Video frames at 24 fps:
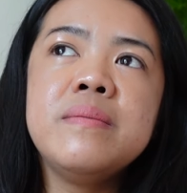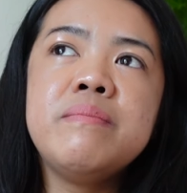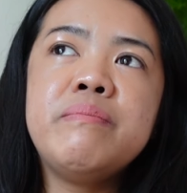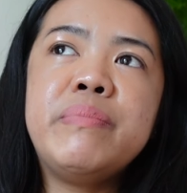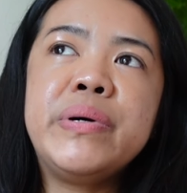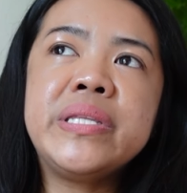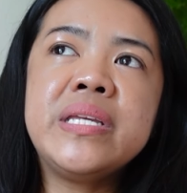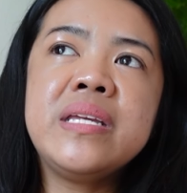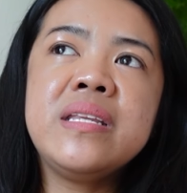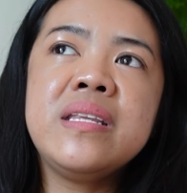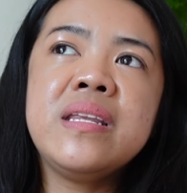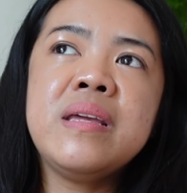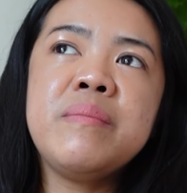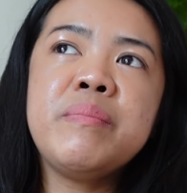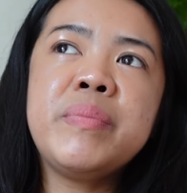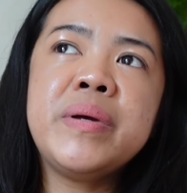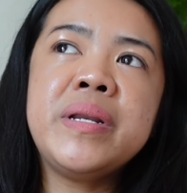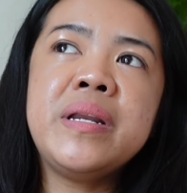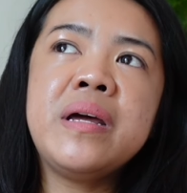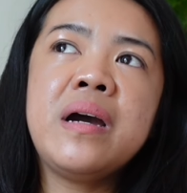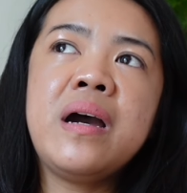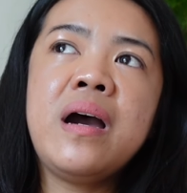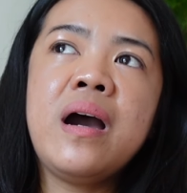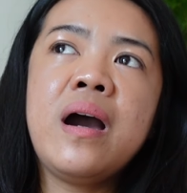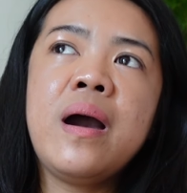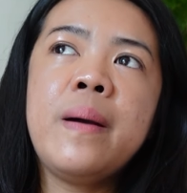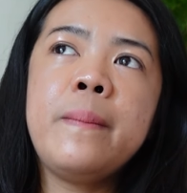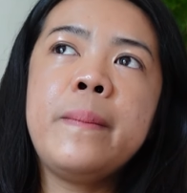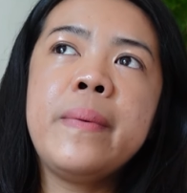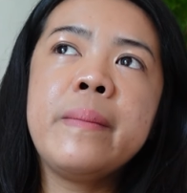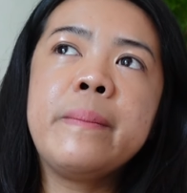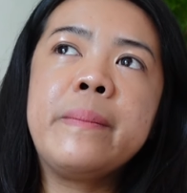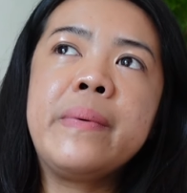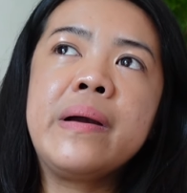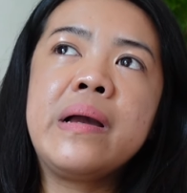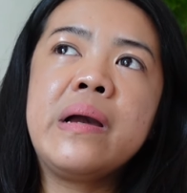but hindi pa
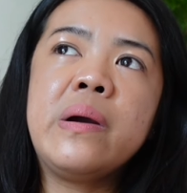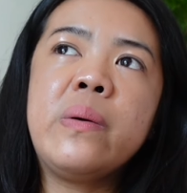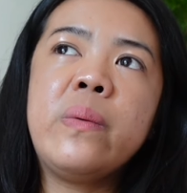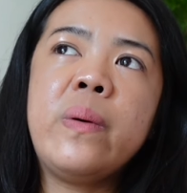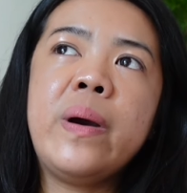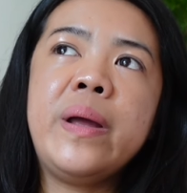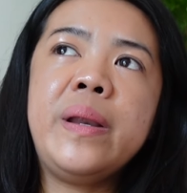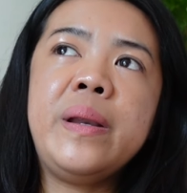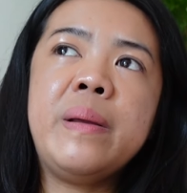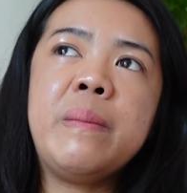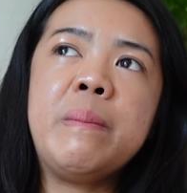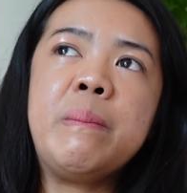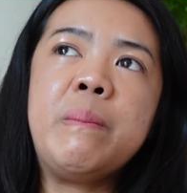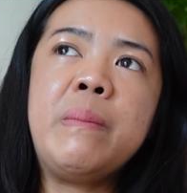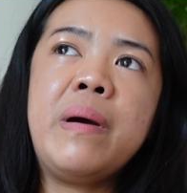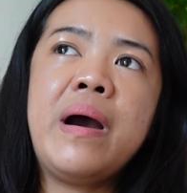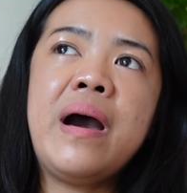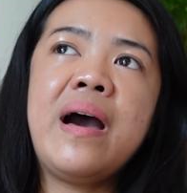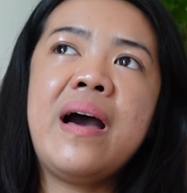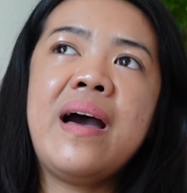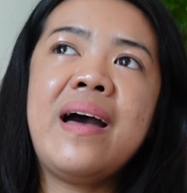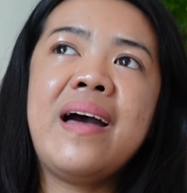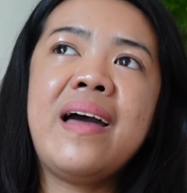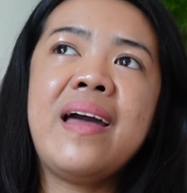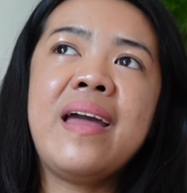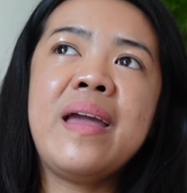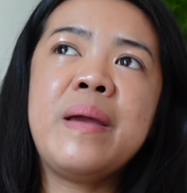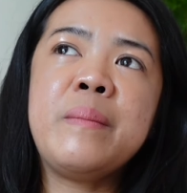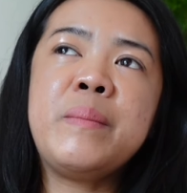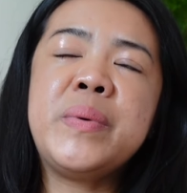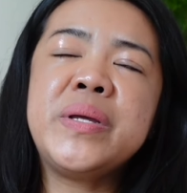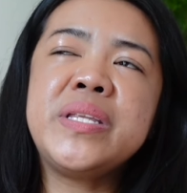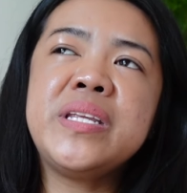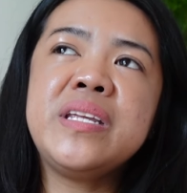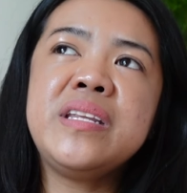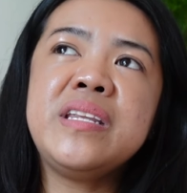nakakapagpagawa ng bahay,
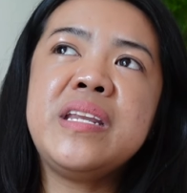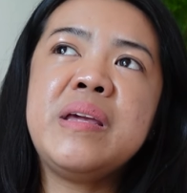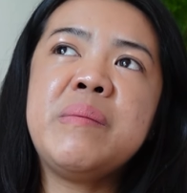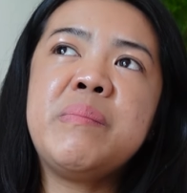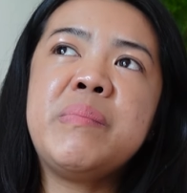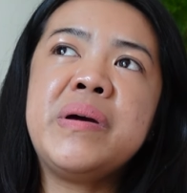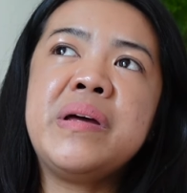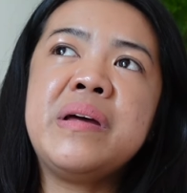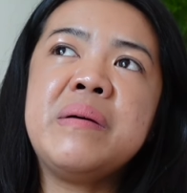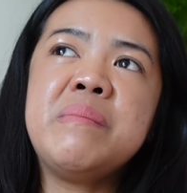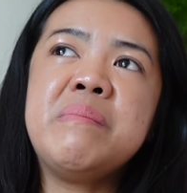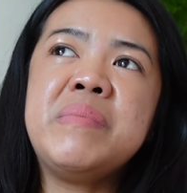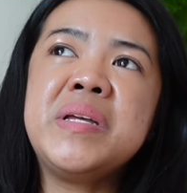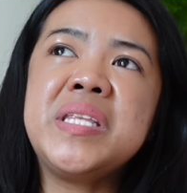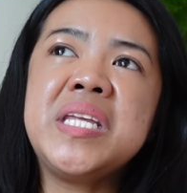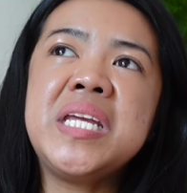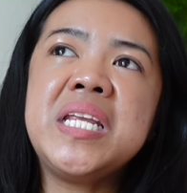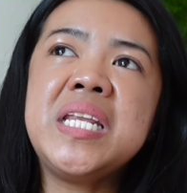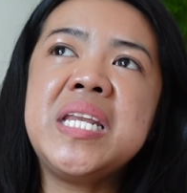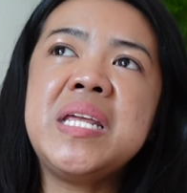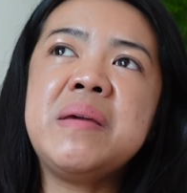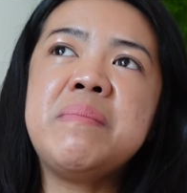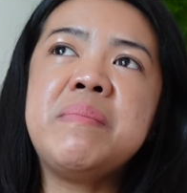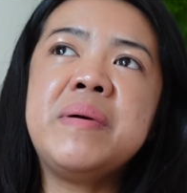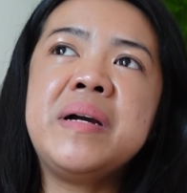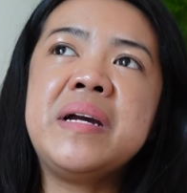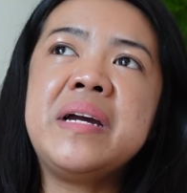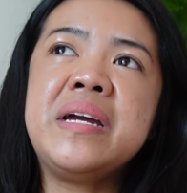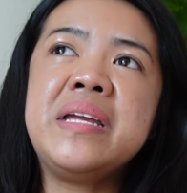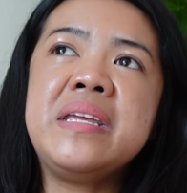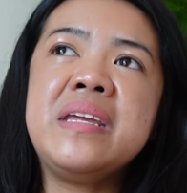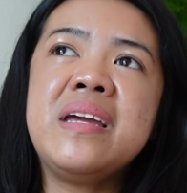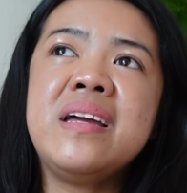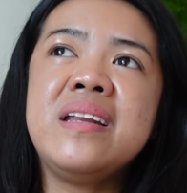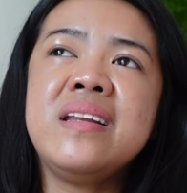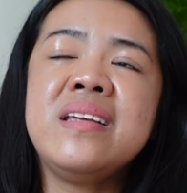but hindi pa, but hindi pa
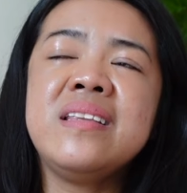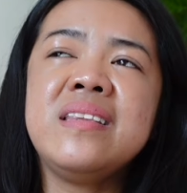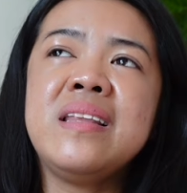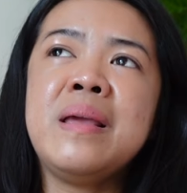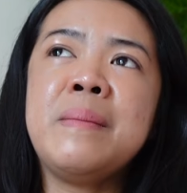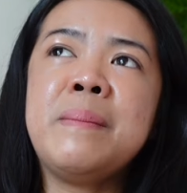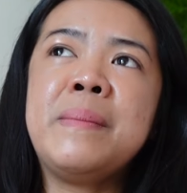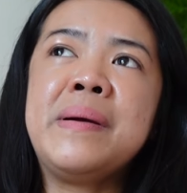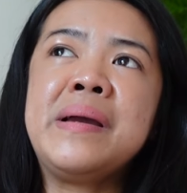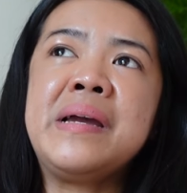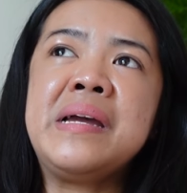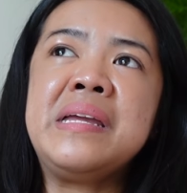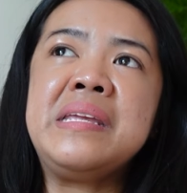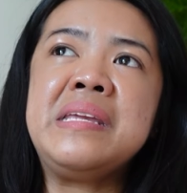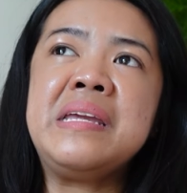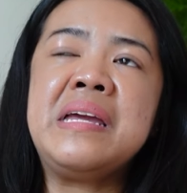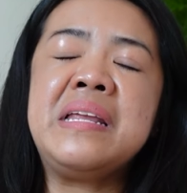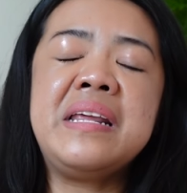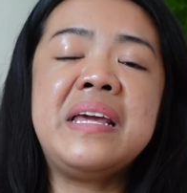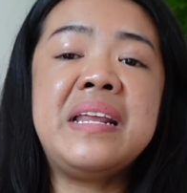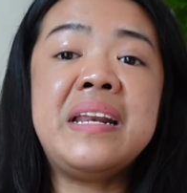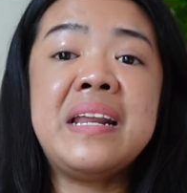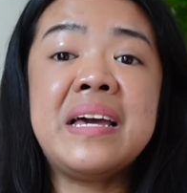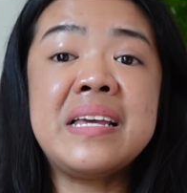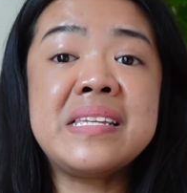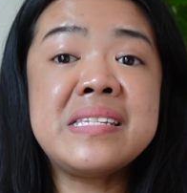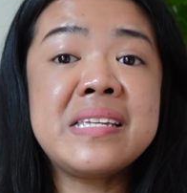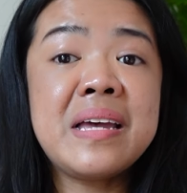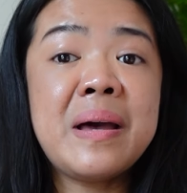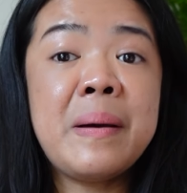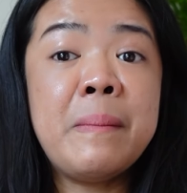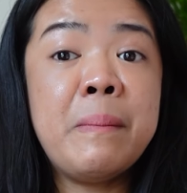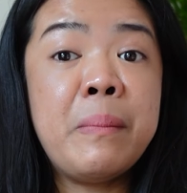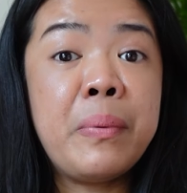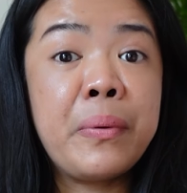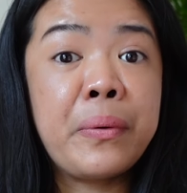ganyan, hindi pa ganyan, eh nasa
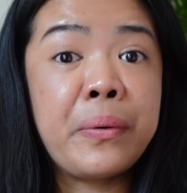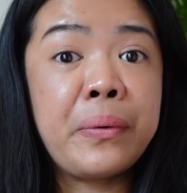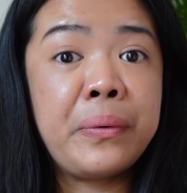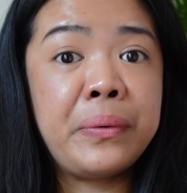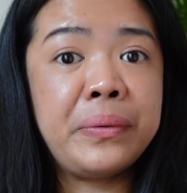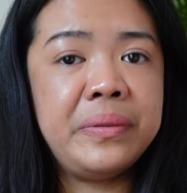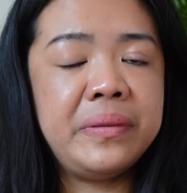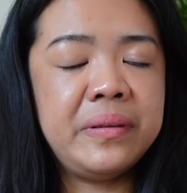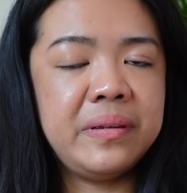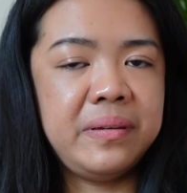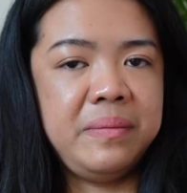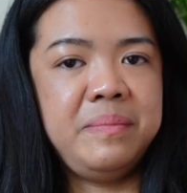abroad.